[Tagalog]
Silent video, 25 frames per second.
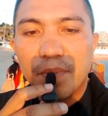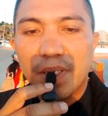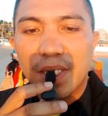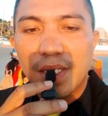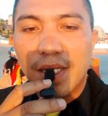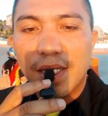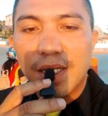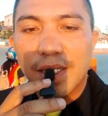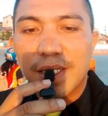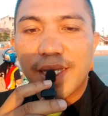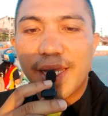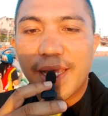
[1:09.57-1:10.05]
Ning
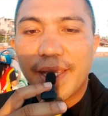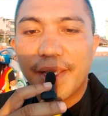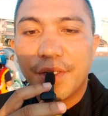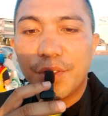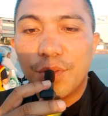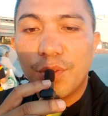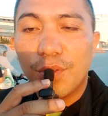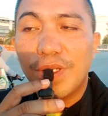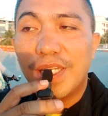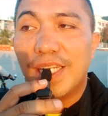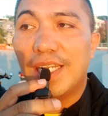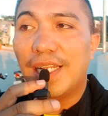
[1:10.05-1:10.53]
mga
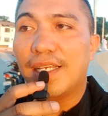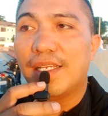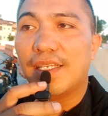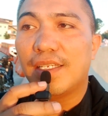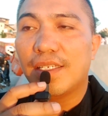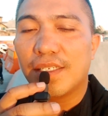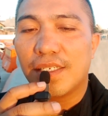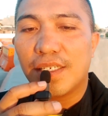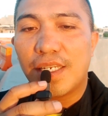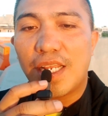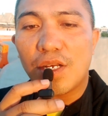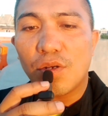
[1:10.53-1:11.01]
ka-idol,
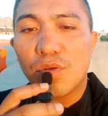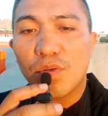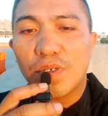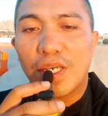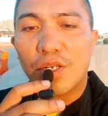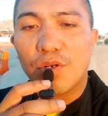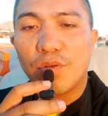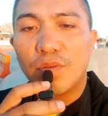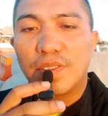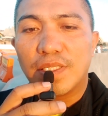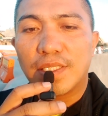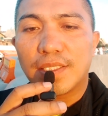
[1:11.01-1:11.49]
nako
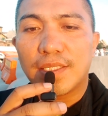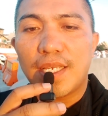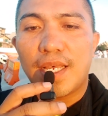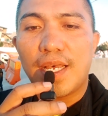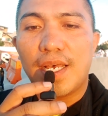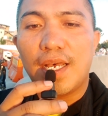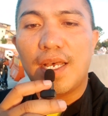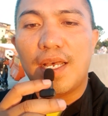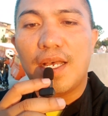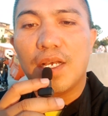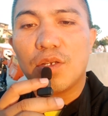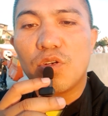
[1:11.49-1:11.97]
karon
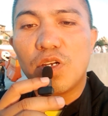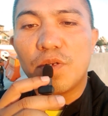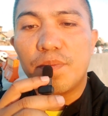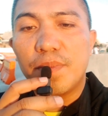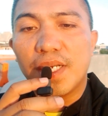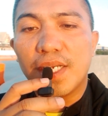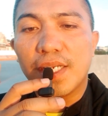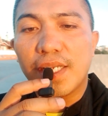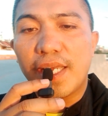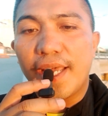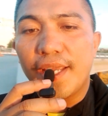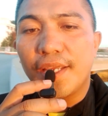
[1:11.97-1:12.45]
sa kon
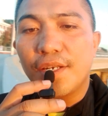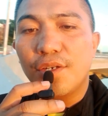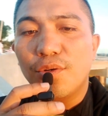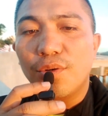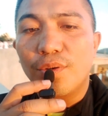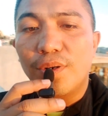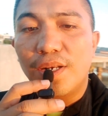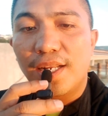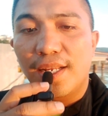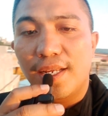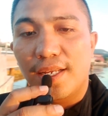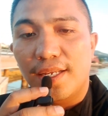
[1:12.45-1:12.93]
mga
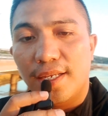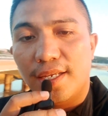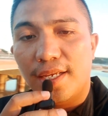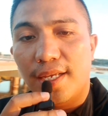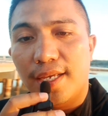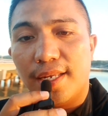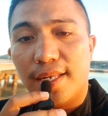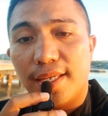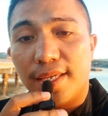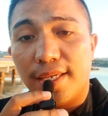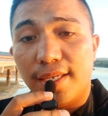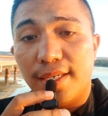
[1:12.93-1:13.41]
ka-idol,
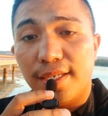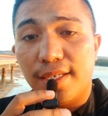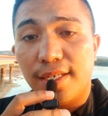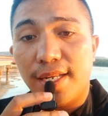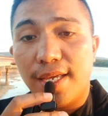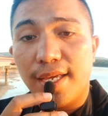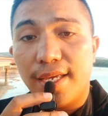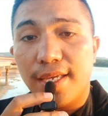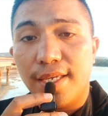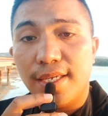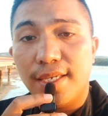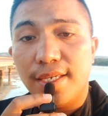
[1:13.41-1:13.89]

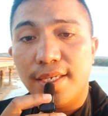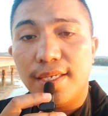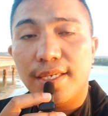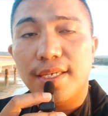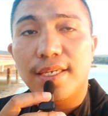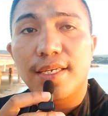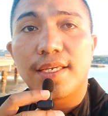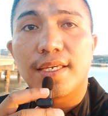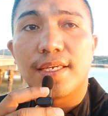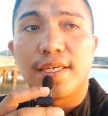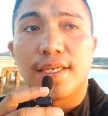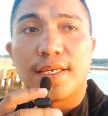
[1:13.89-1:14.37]
aring nay
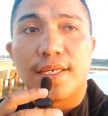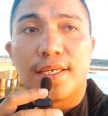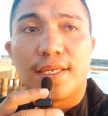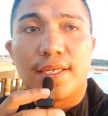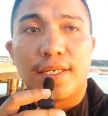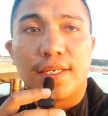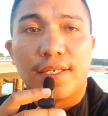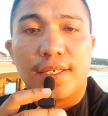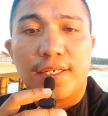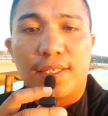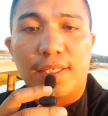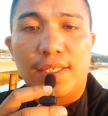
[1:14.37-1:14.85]

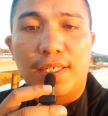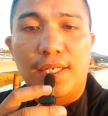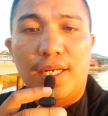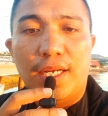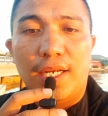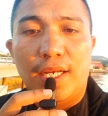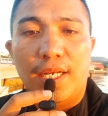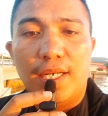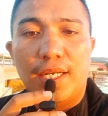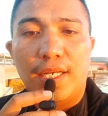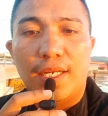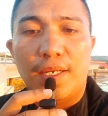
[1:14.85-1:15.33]

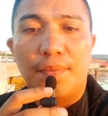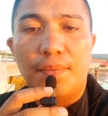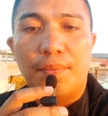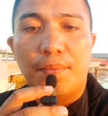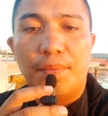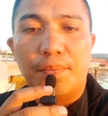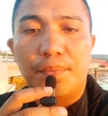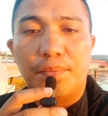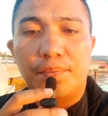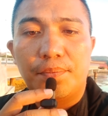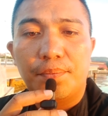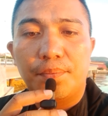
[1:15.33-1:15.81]
uh, ah,
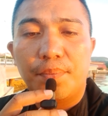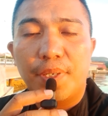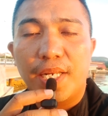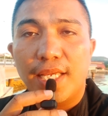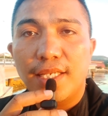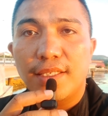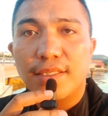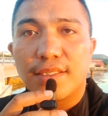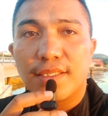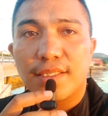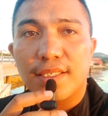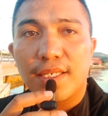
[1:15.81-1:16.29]

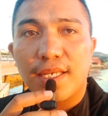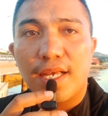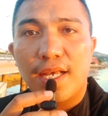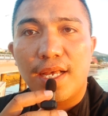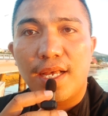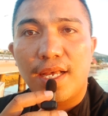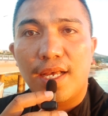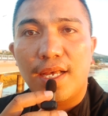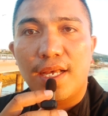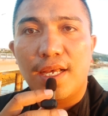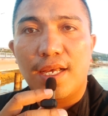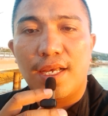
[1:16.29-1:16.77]
bridge
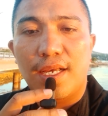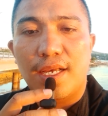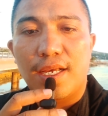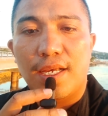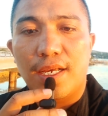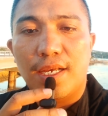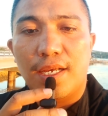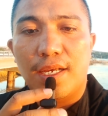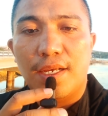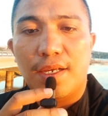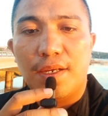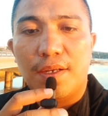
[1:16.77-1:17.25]
nga
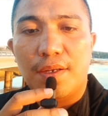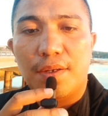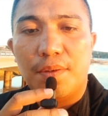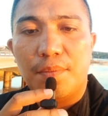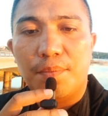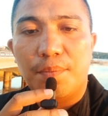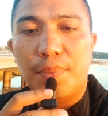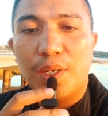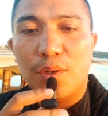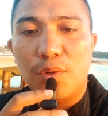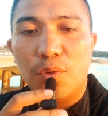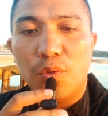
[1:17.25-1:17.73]

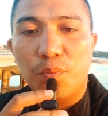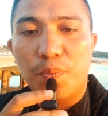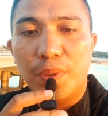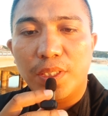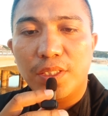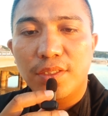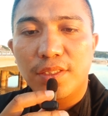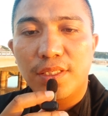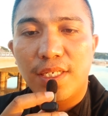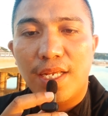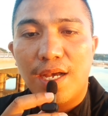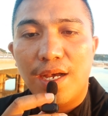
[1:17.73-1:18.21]
bago
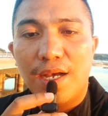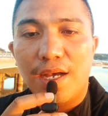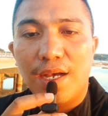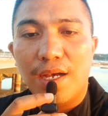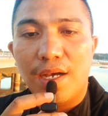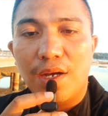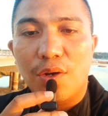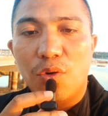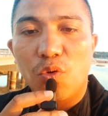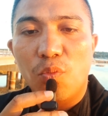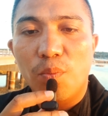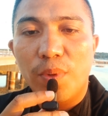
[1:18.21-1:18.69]
pa jud
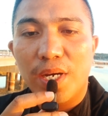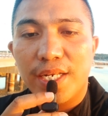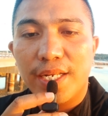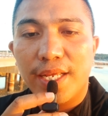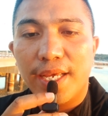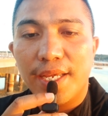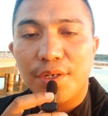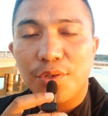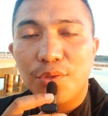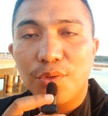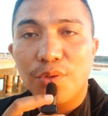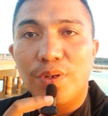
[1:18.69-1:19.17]
na human
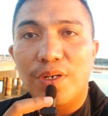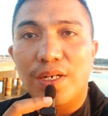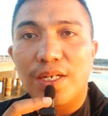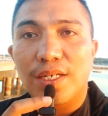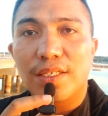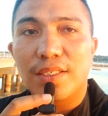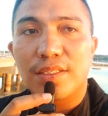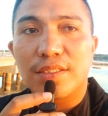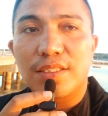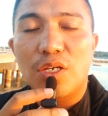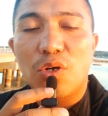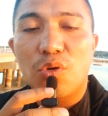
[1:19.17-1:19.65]
idol.
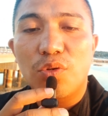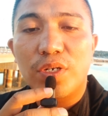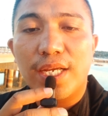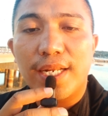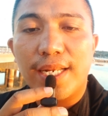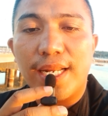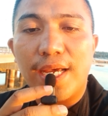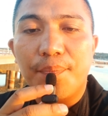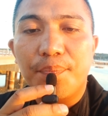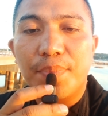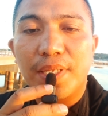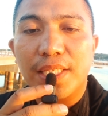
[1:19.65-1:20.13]
Sa
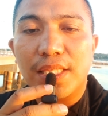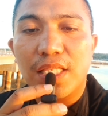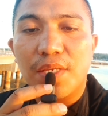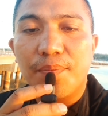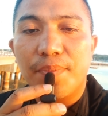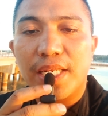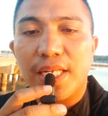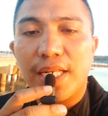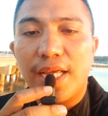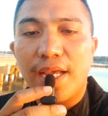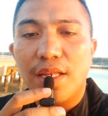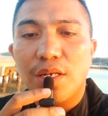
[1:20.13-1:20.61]
una na update
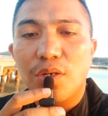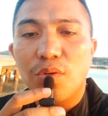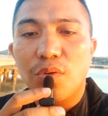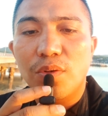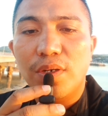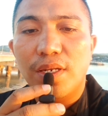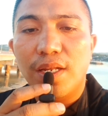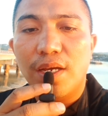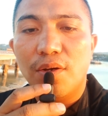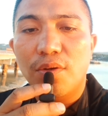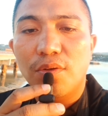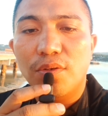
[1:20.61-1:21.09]
naman ni
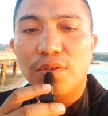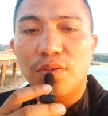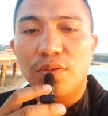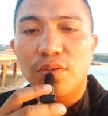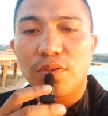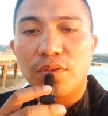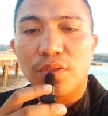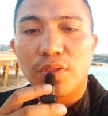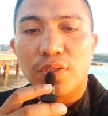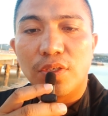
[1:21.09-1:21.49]
idol na ho.